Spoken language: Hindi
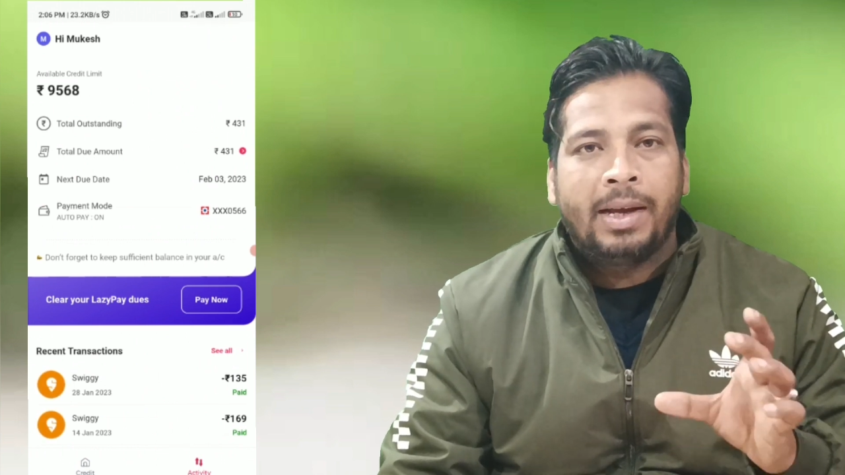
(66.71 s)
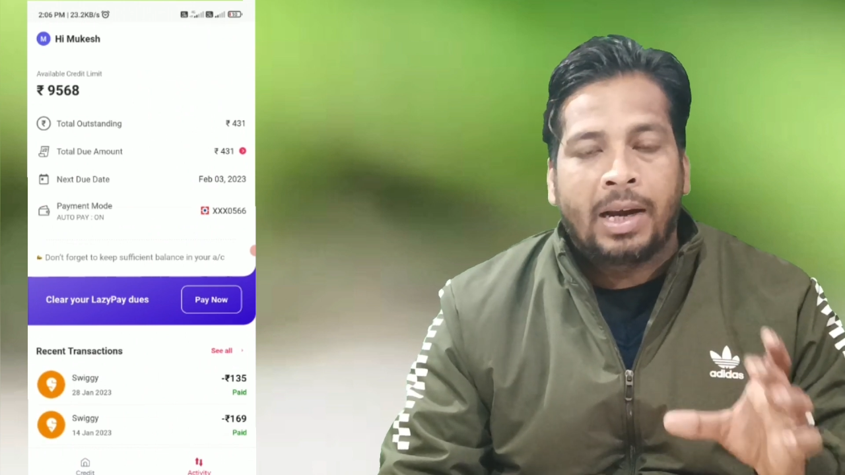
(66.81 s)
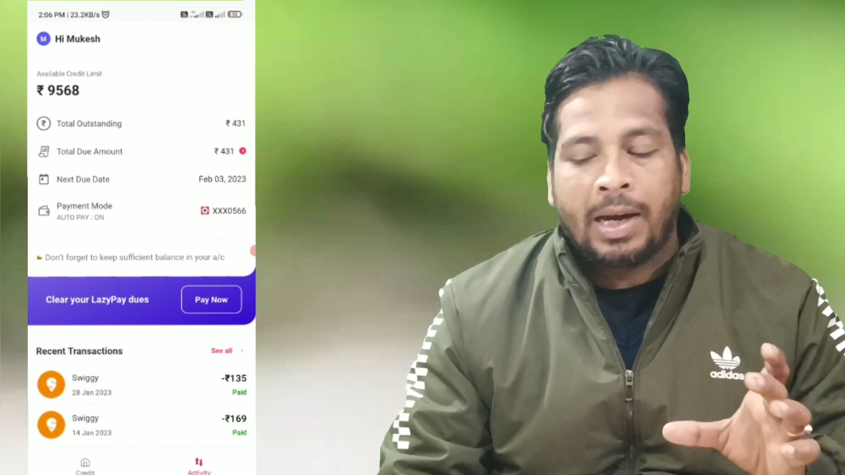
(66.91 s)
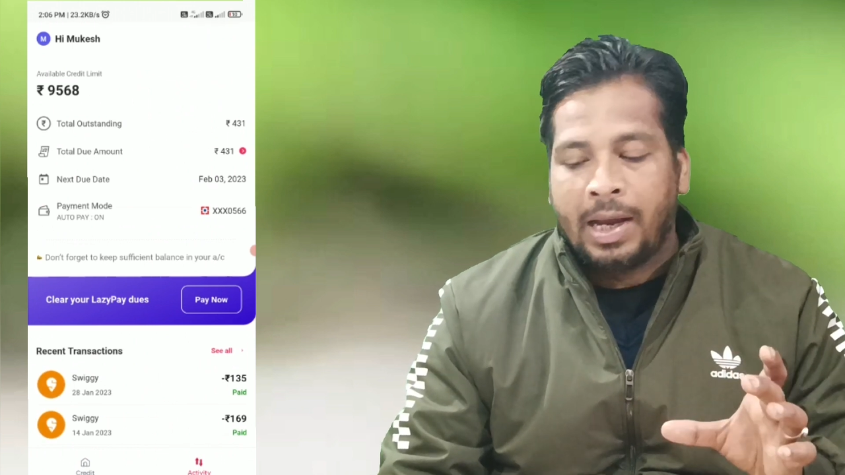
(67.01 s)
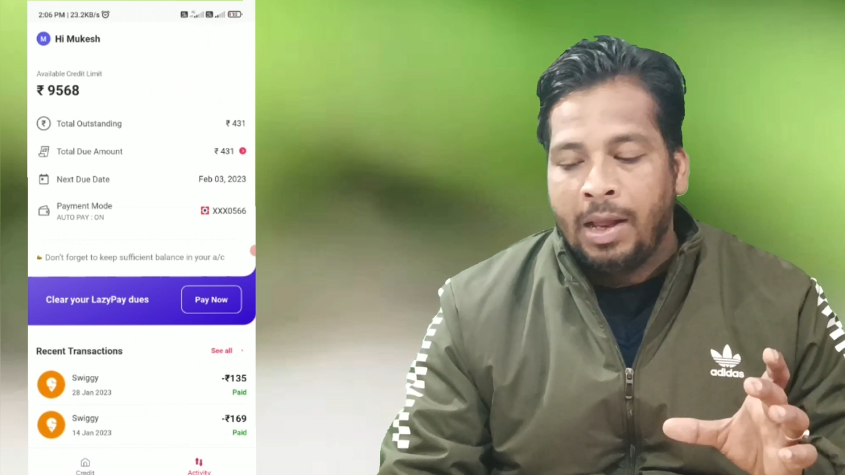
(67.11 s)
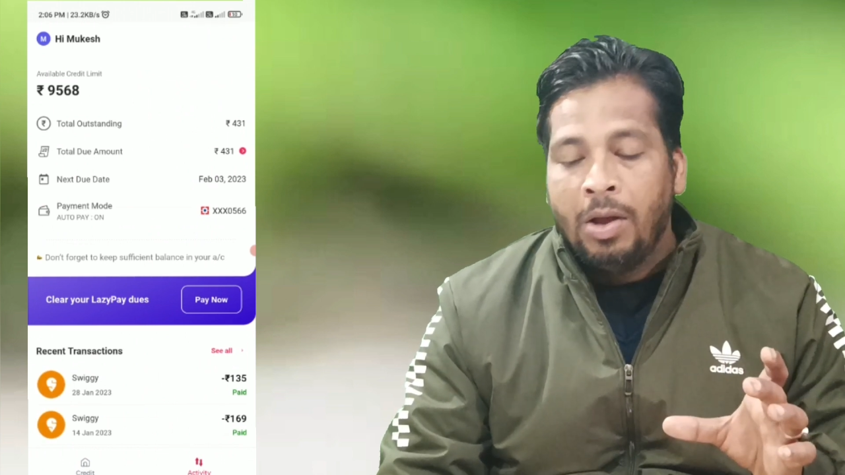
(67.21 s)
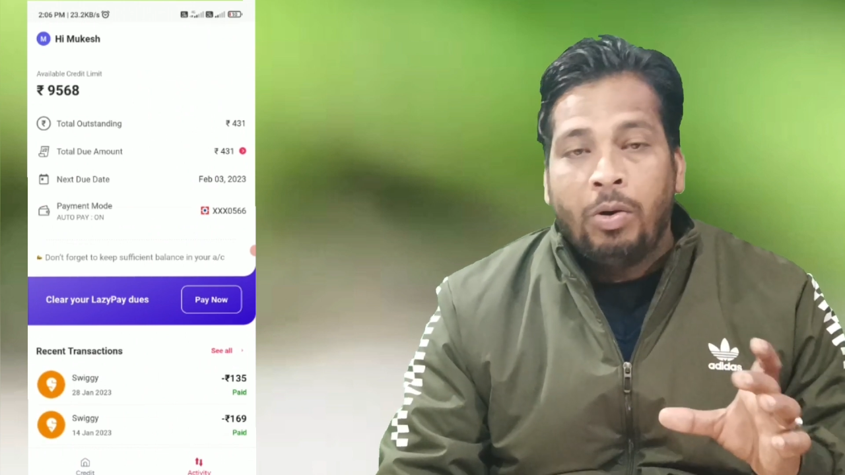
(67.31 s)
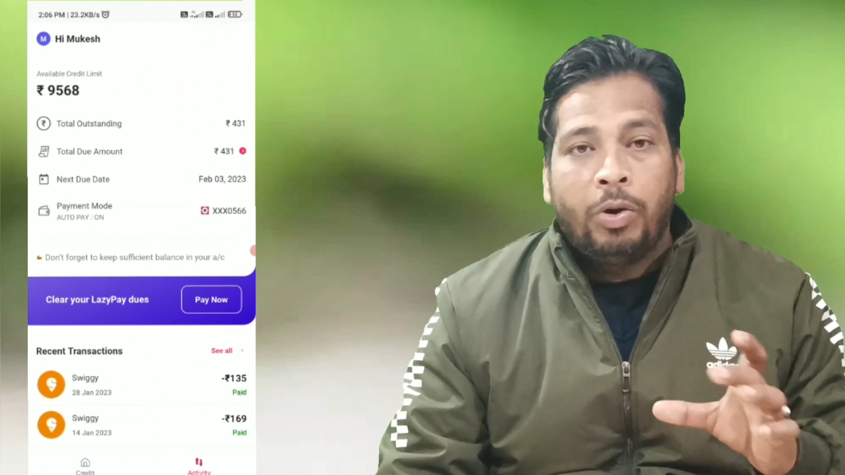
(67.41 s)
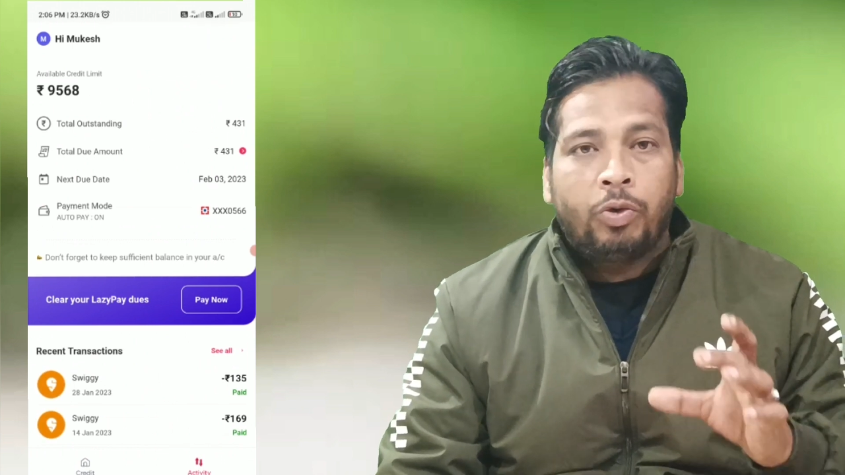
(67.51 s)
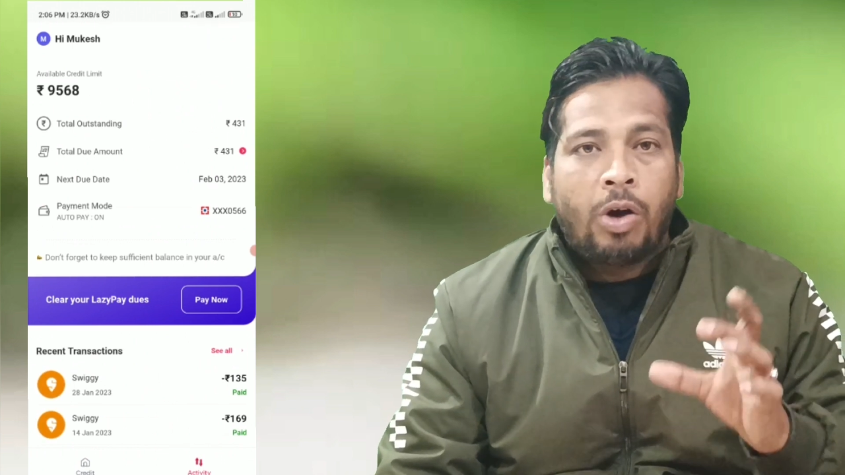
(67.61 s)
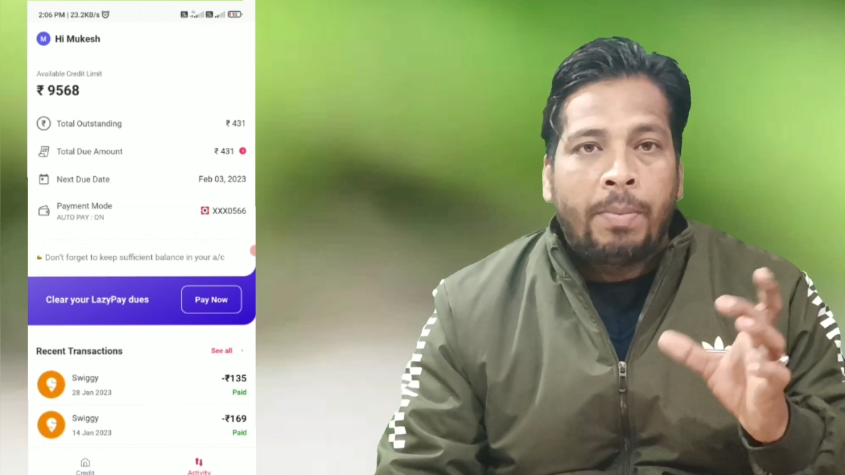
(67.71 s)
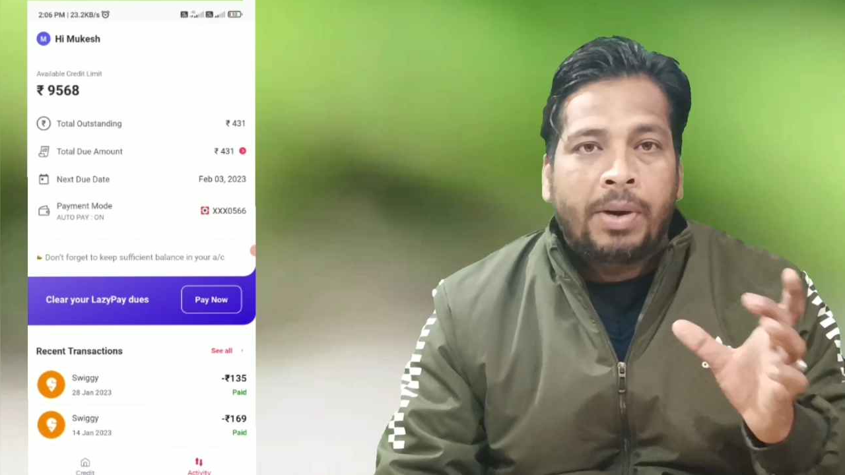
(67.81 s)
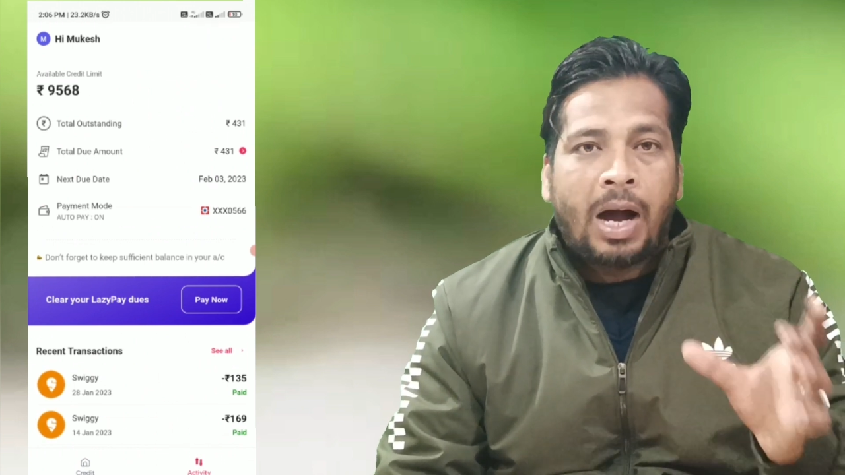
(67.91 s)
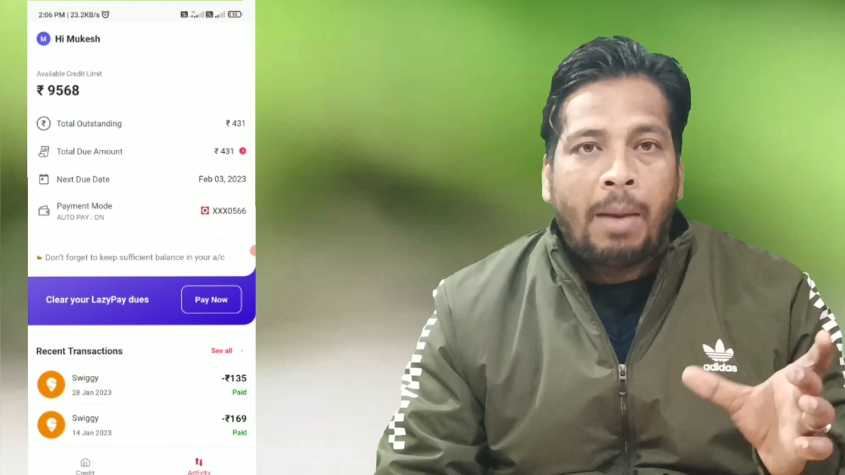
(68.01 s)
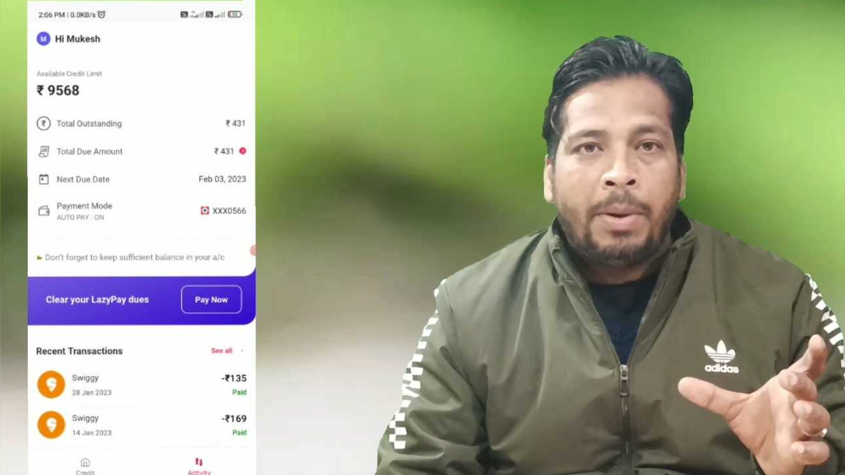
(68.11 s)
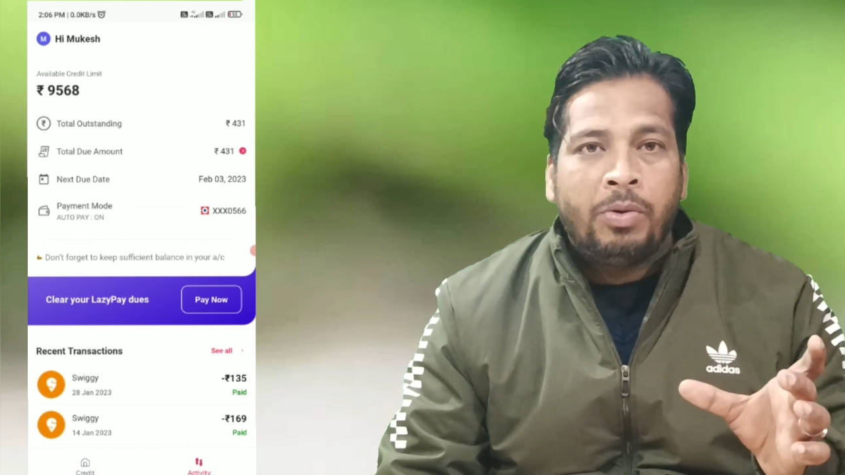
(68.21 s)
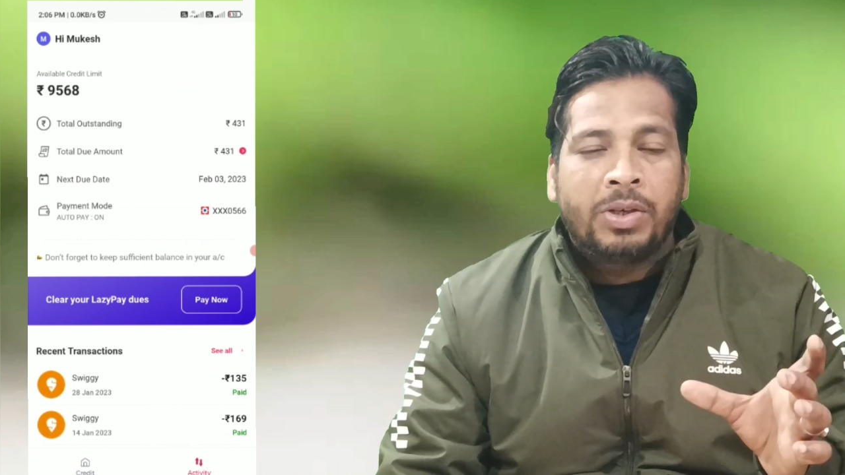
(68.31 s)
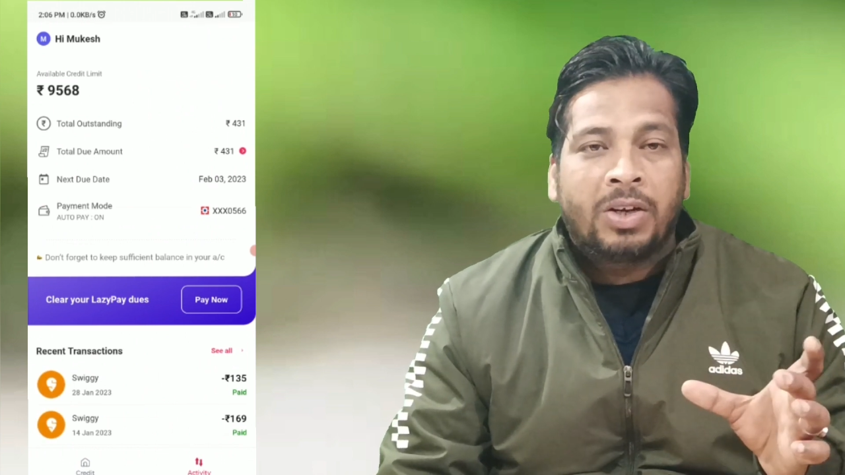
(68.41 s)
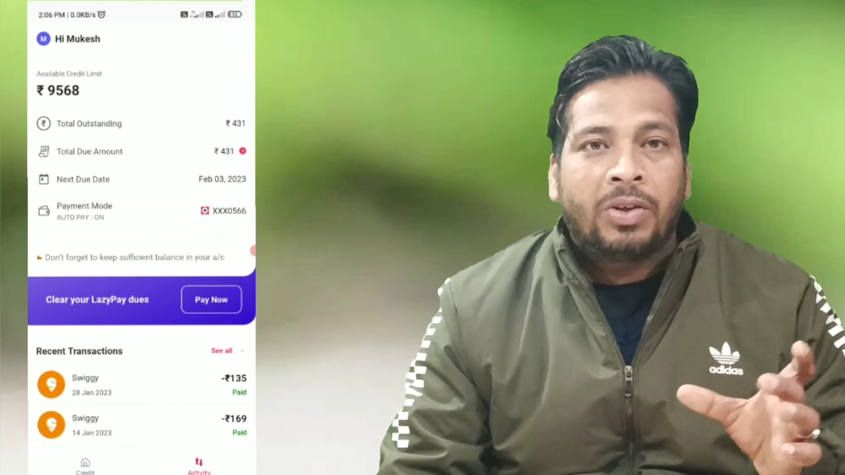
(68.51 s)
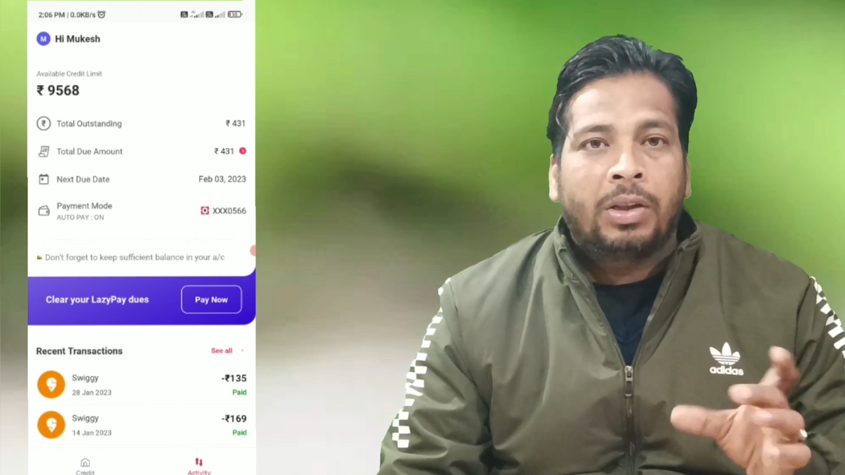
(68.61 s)
करना है और इसको आप कहाँ पे
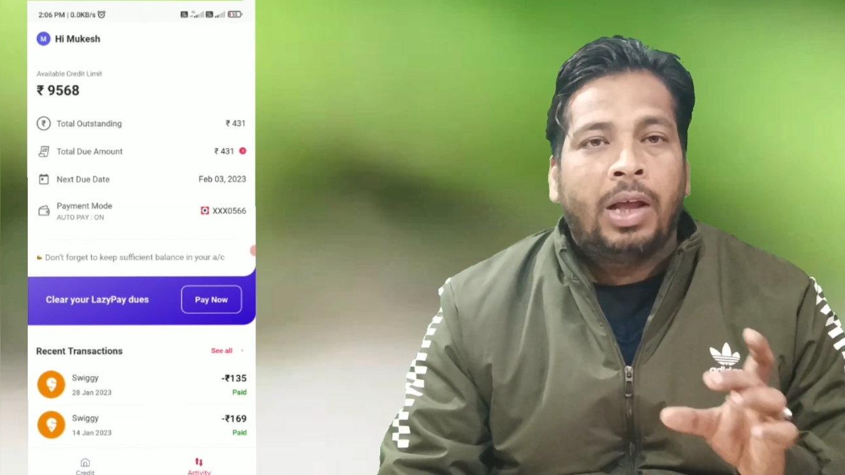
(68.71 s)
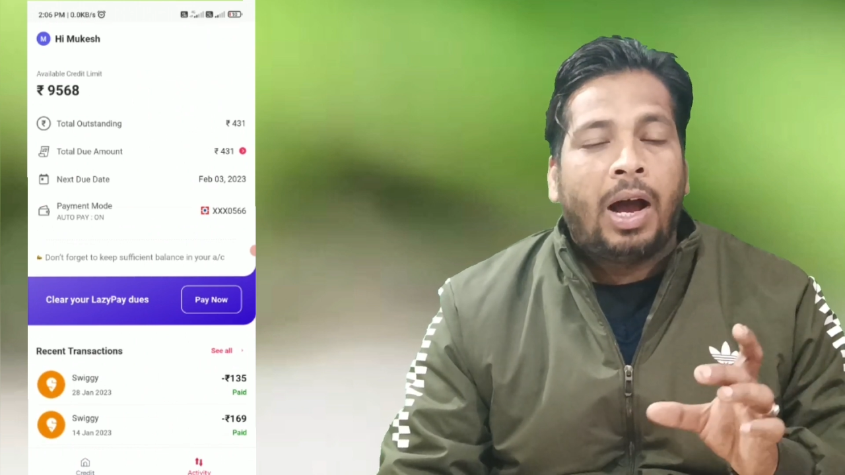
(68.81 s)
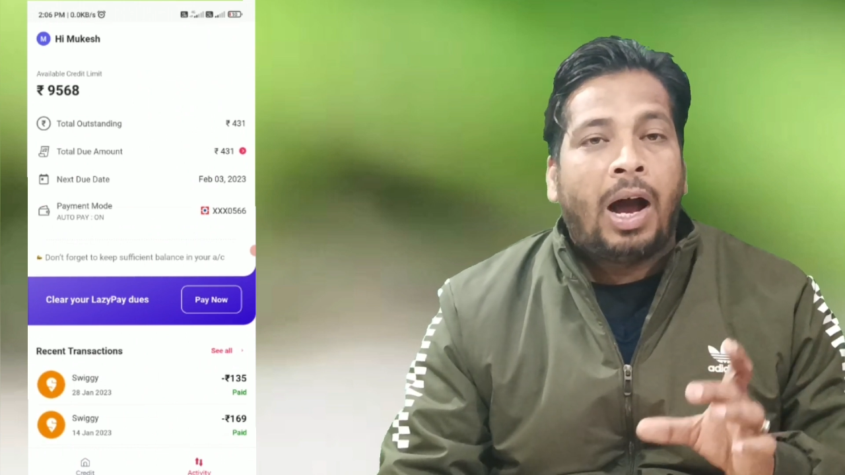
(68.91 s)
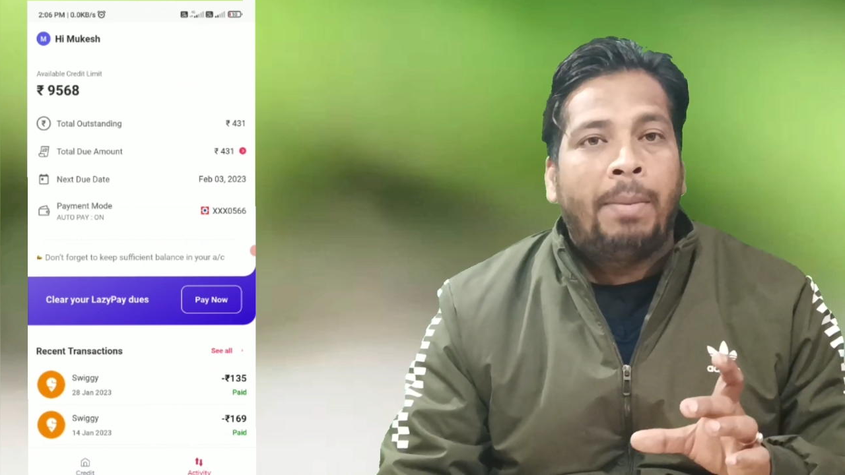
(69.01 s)
यूज कर सकते हैं